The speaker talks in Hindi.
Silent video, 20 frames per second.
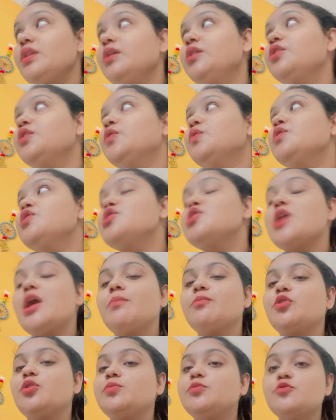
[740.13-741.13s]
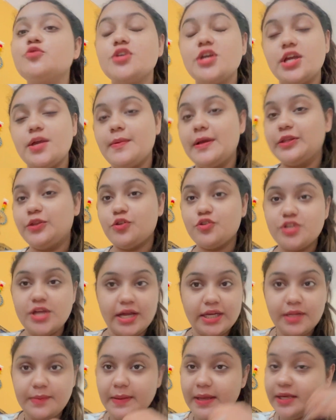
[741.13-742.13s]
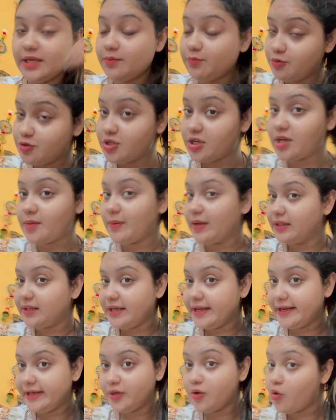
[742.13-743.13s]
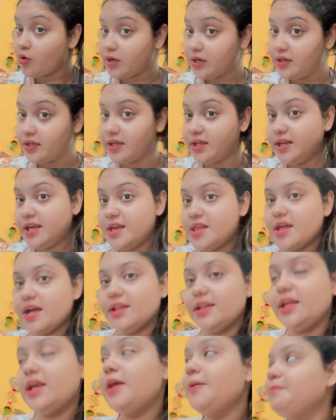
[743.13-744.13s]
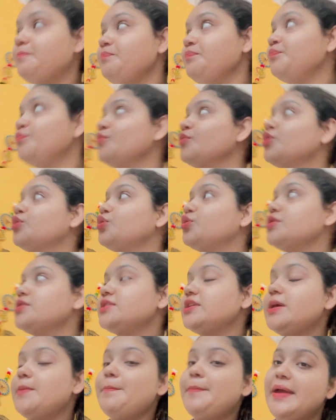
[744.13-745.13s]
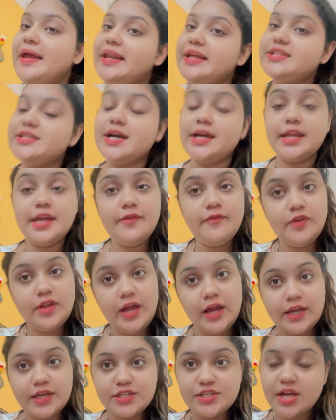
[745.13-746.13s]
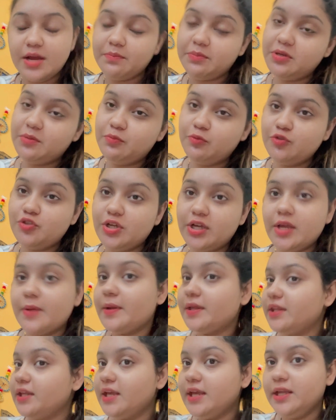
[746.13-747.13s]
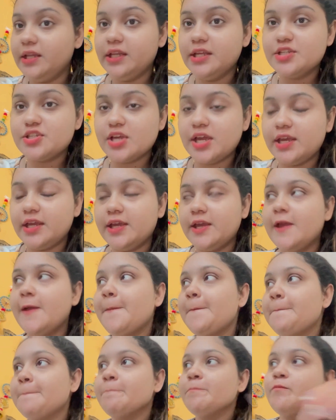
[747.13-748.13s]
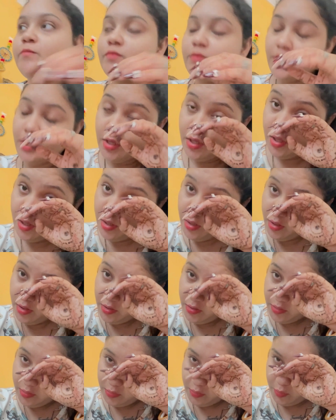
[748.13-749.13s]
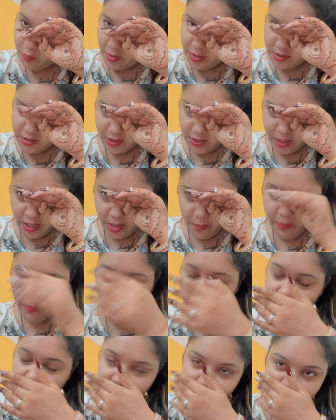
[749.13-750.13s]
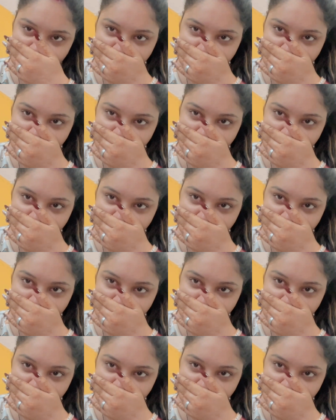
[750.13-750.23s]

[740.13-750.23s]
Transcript: क्योंकि शाम को पूजा के बाद तो जा नहीं पाएंगे पूजा के बाद गेट नॉक करके नहीं जाते हैं तो इसलिए हम पहले जा रहे हैं फिर आके शाम की पूजा के बाद कहीं नहीं जाएंगे तो इसलिए अभी बस